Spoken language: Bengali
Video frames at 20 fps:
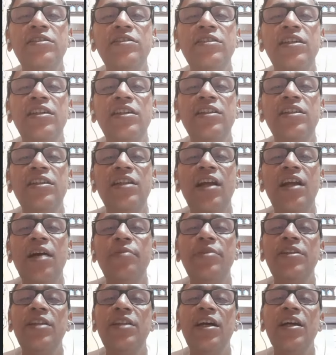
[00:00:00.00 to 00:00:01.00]
যে
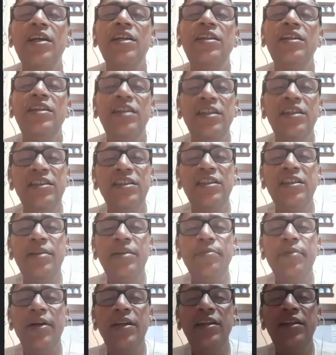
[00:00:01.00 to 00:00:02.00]
আমি তাকে নিয়ে যেতে
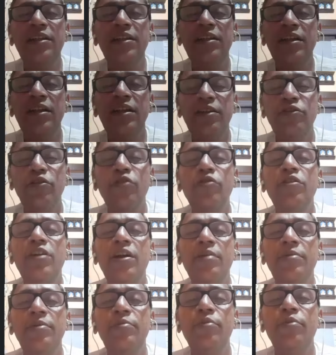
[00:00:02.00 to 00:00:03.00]
পারি
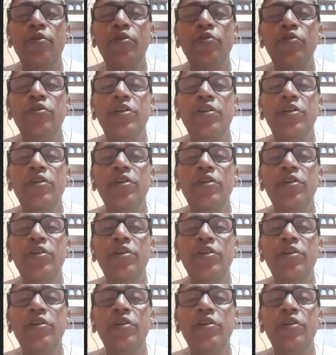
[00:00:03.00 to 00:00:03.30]
যখন আমি বড়